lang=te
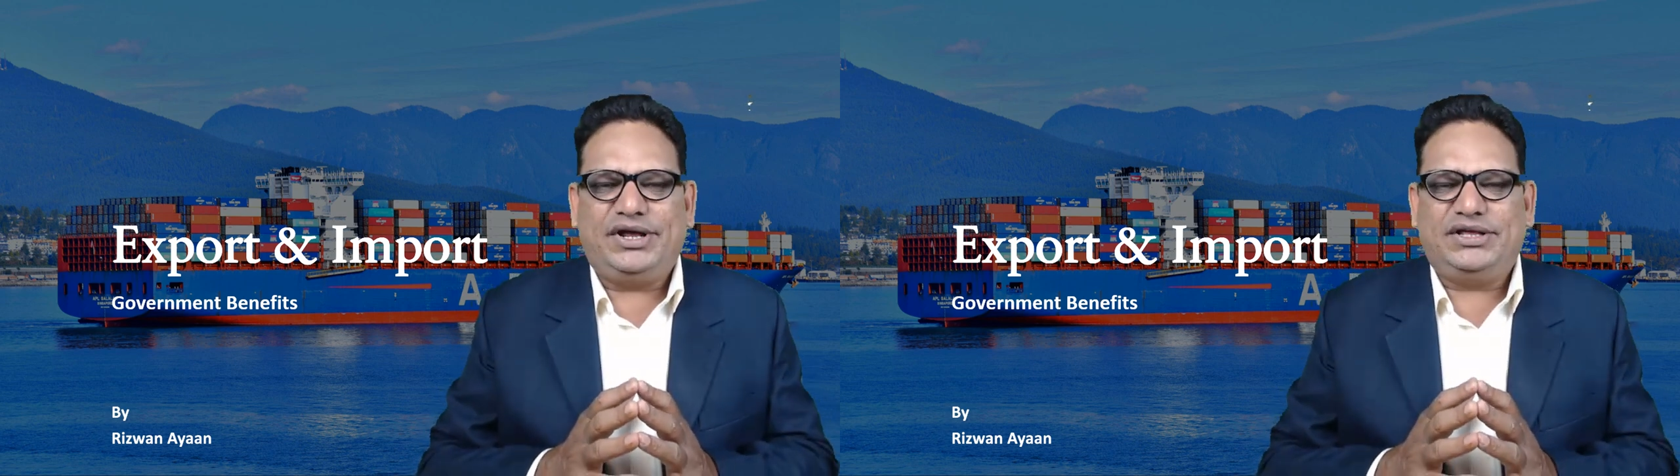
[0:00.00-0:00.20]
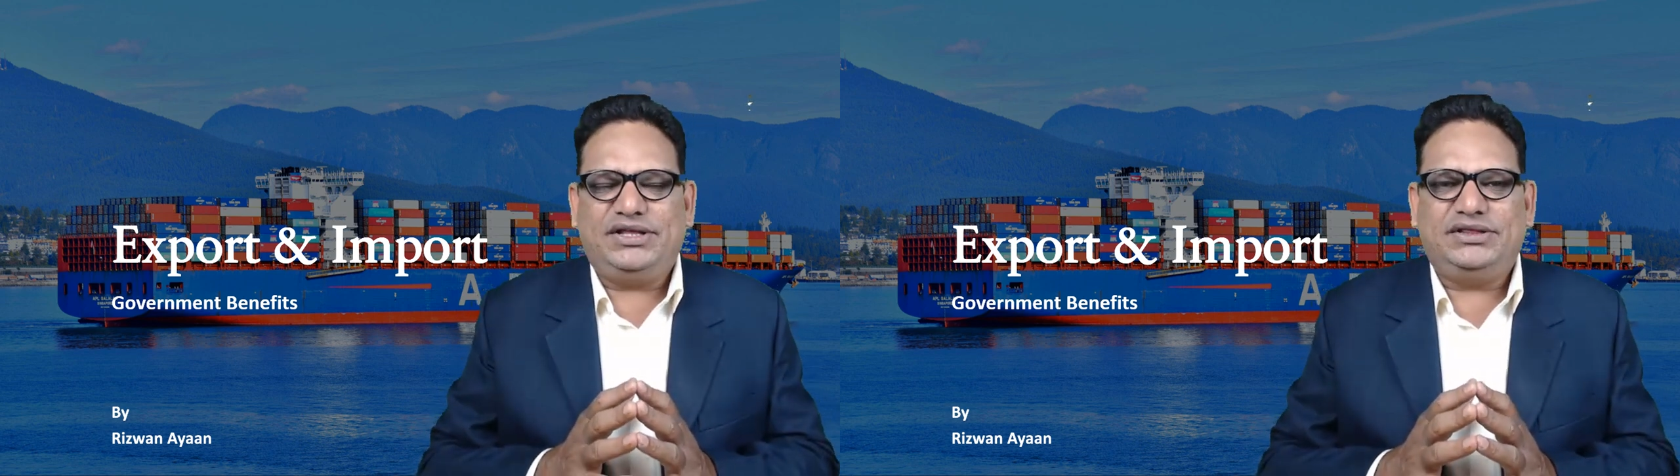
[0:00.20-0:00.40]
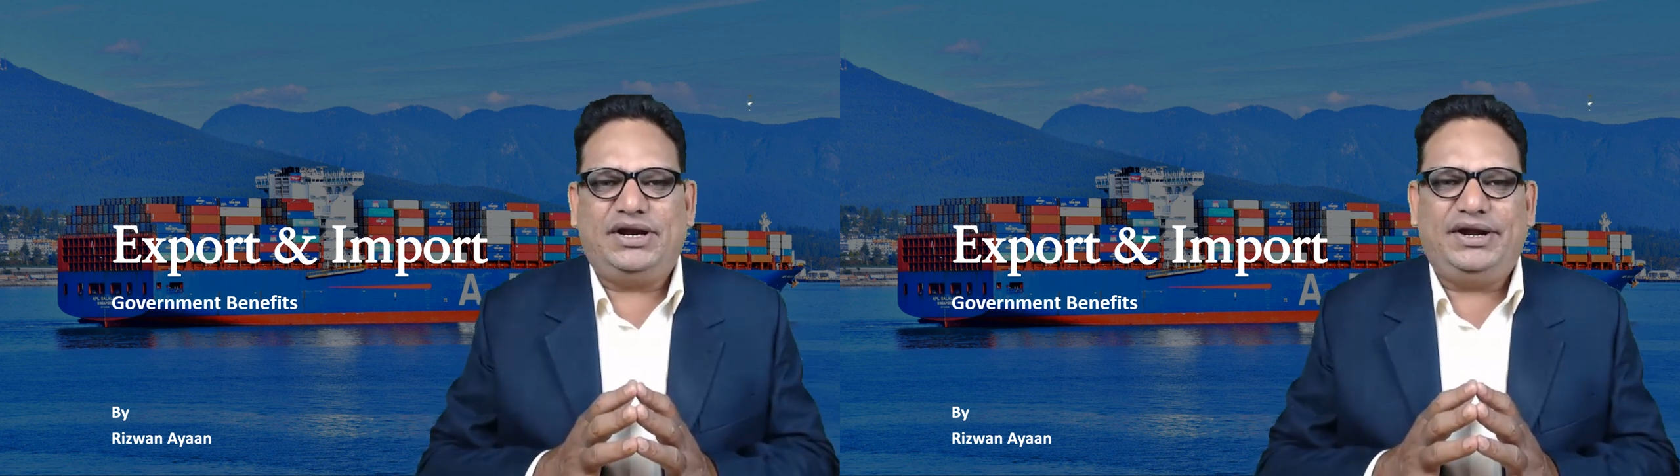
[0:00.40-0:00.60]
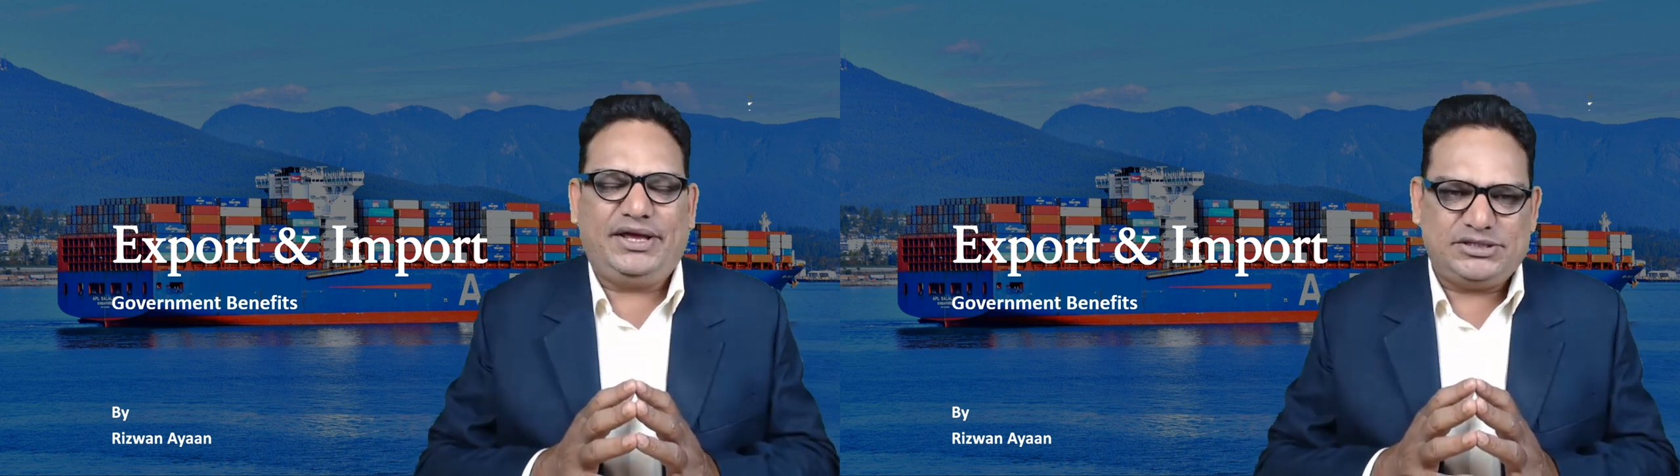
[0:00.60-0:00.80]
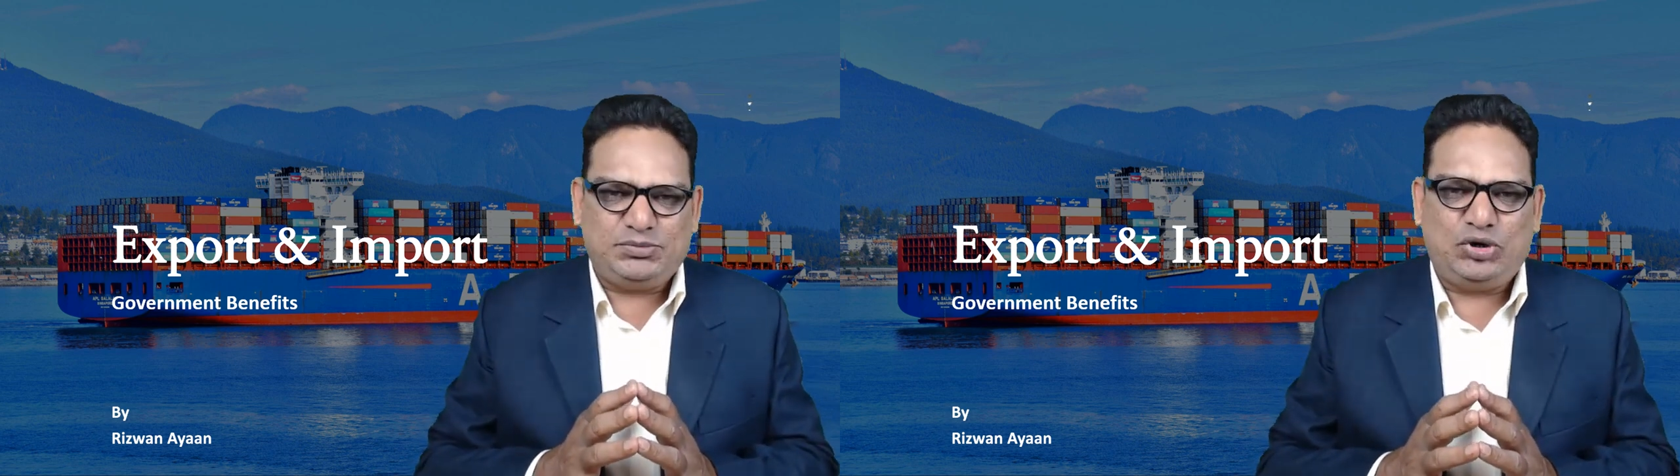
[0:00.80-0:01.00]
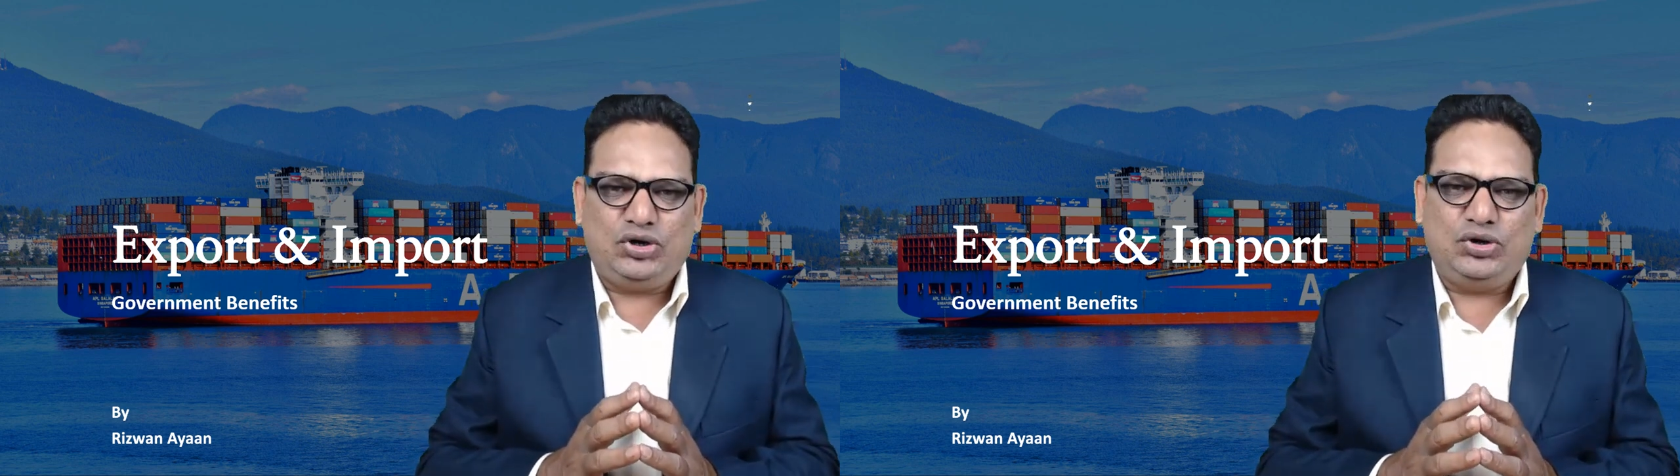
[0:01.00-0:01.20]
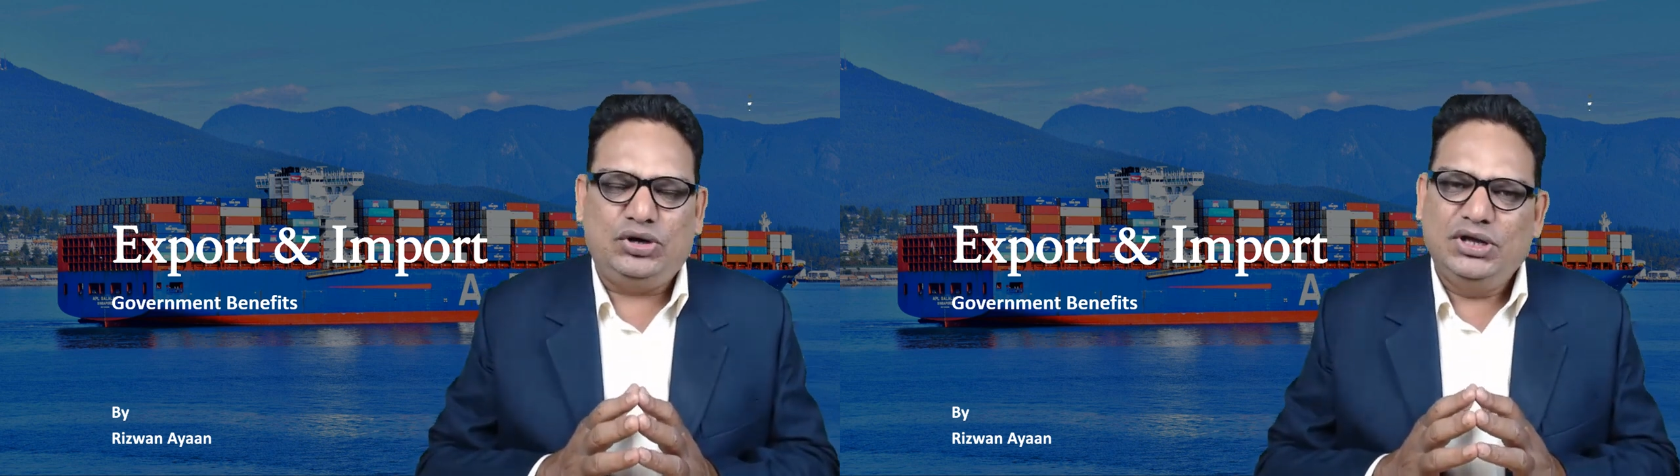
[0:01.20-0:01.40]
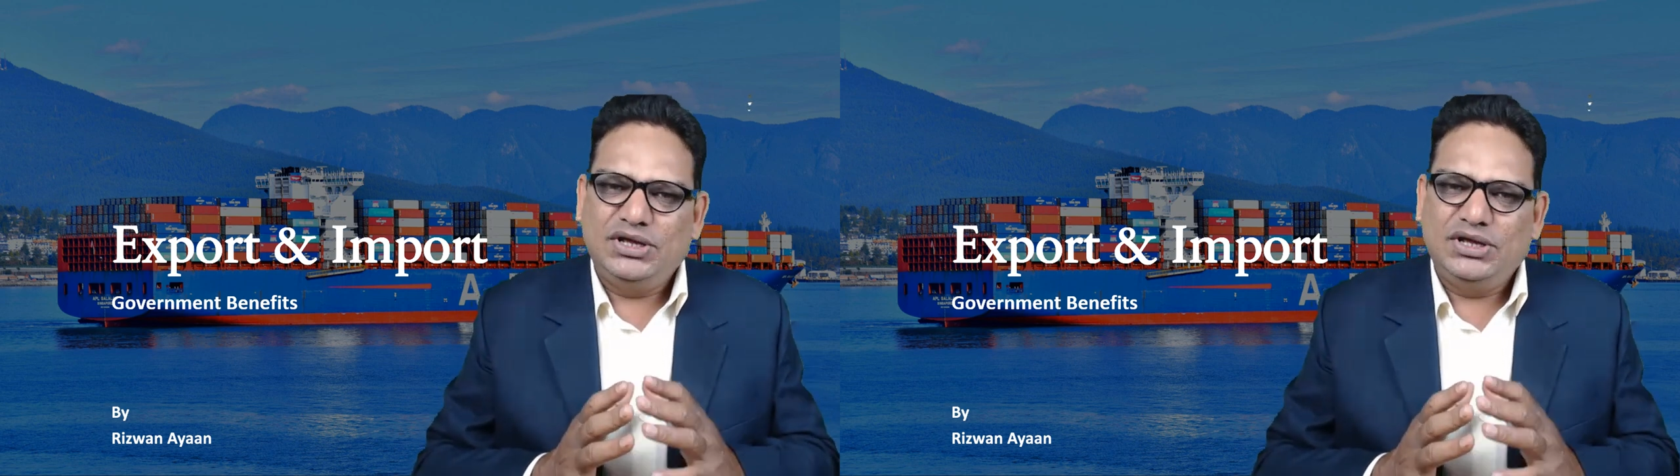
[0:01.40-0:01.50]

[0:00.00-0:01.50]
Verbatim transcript: అడిగేది ఏంటంటే ఎక్స్పోర్ట్లో